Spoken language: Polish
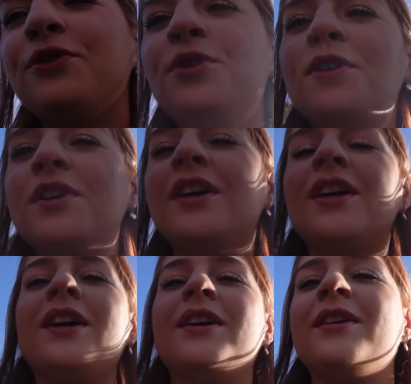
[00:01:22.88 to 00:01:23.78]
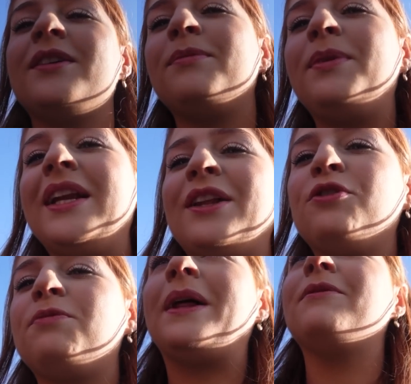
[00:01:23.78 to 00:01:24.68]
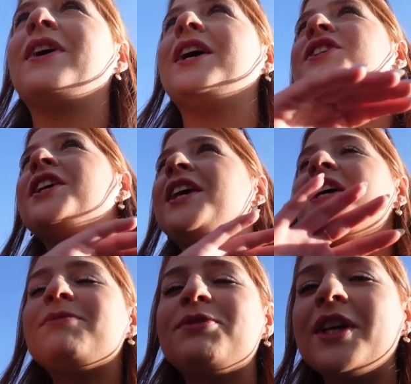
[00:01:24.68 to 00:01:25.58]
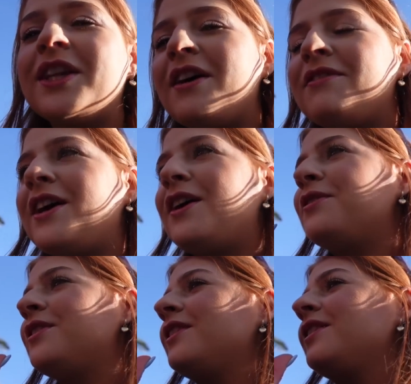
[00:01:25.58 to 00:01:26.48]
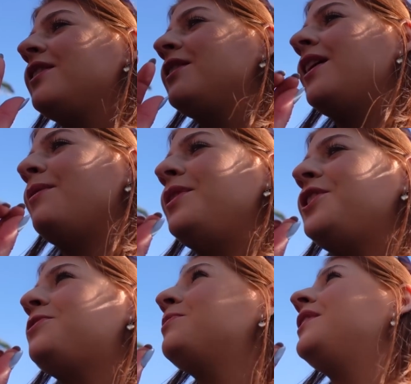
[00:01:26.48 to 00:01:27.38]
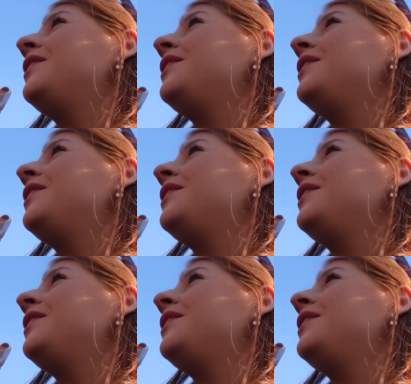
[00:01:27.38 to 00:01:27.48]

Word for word: full, biletów pan w kasie nie sprzedawał, a byliśmy...